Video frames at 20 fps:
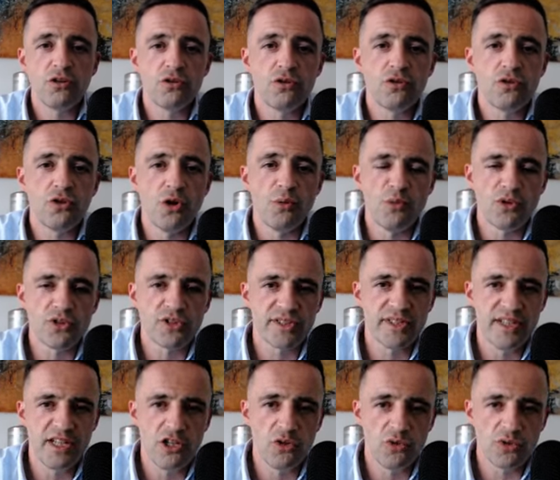
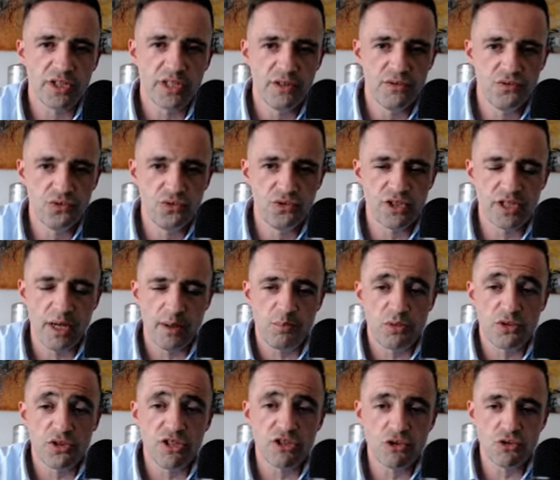commencez, lancez-vous. C'est un
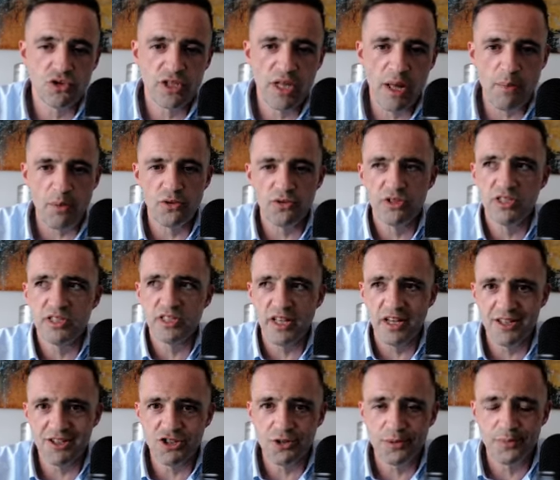processus
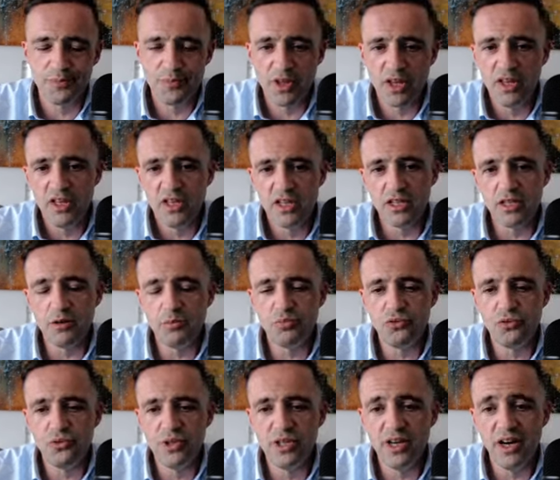d'apprentissage. Et
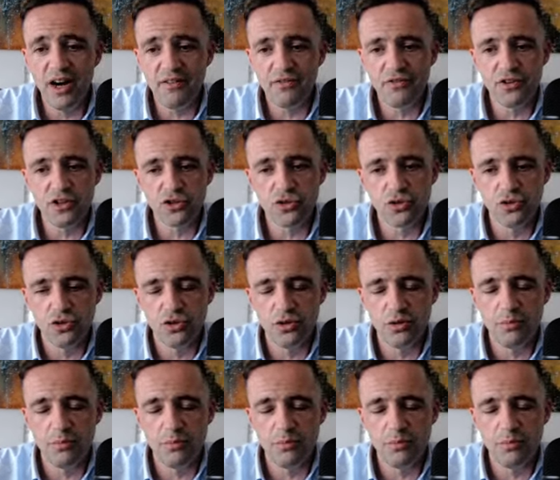puis afin que